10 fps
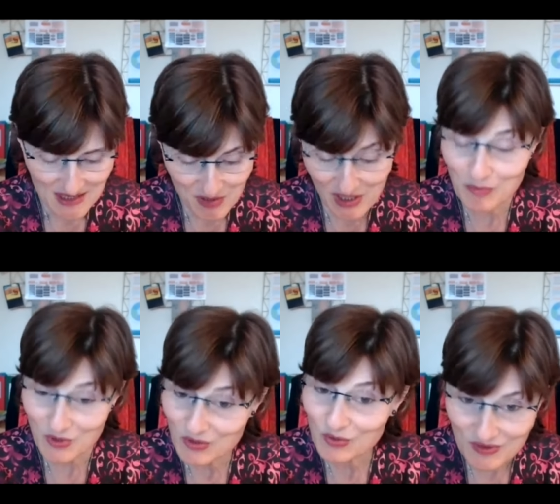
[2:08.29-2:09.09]
Mais il y a
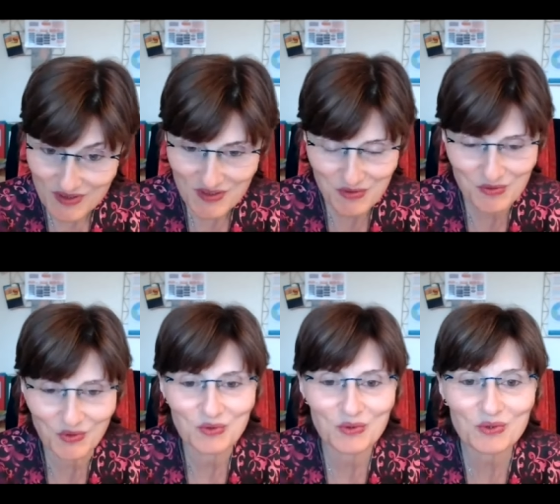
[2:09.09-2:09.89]
peut-être des
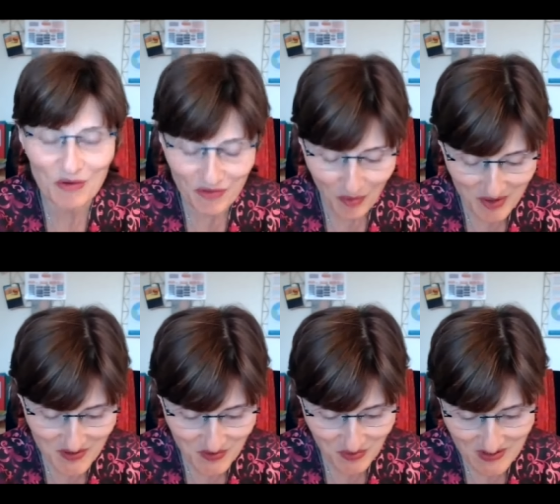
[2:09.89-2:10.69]
étudiants d'autres
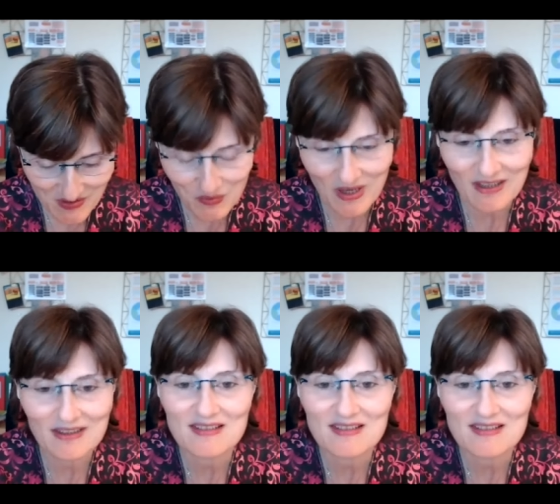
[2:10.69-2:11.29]
formations qui sont là